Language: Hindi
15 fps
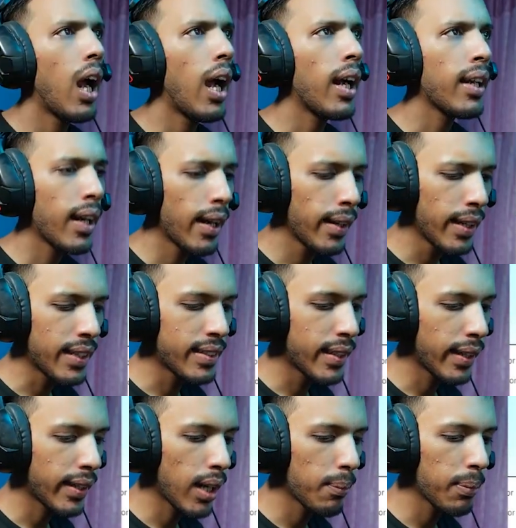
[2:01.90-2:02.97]
अंकल
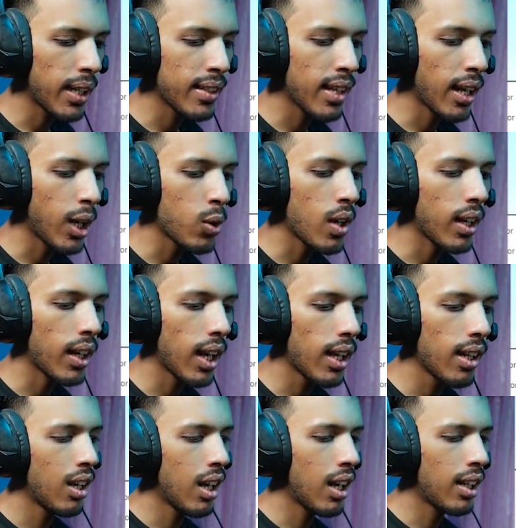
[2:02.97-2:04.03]
इससे कम कितना करूँ अंकल
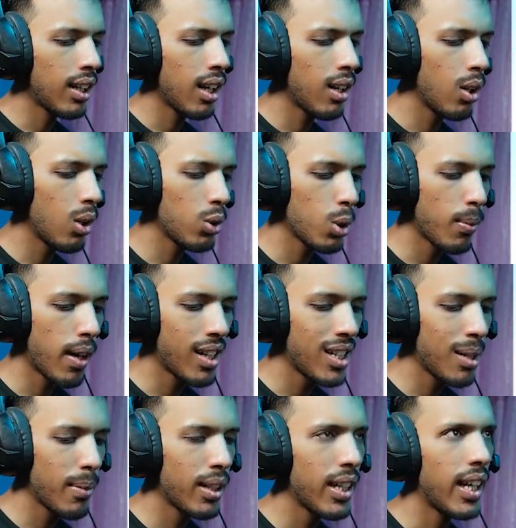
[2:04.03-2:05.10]
अंकल लो तुम्हारे
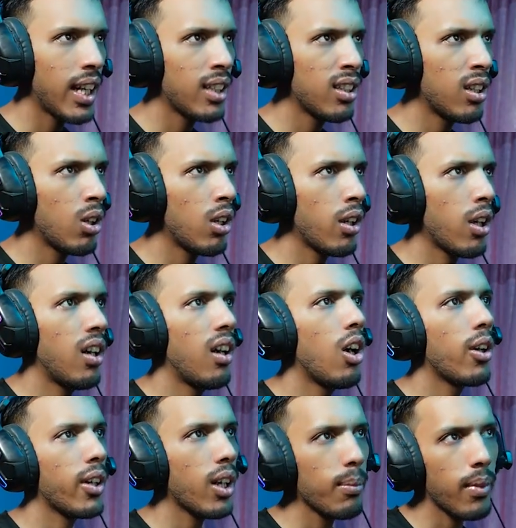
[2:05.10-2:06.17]
लिए मैंने एक हज़ार डॉलर
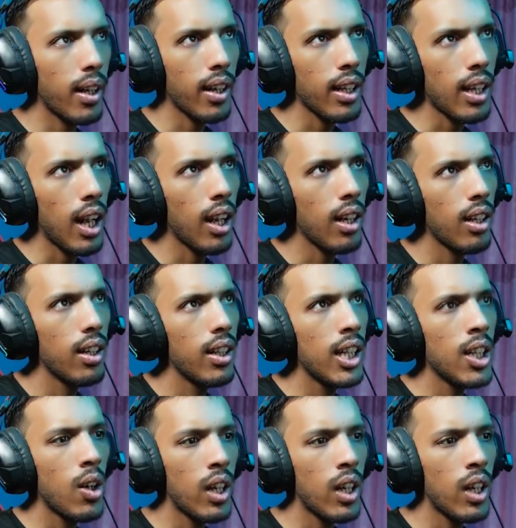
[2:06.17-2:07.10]
और कम कर दिया ले जाओ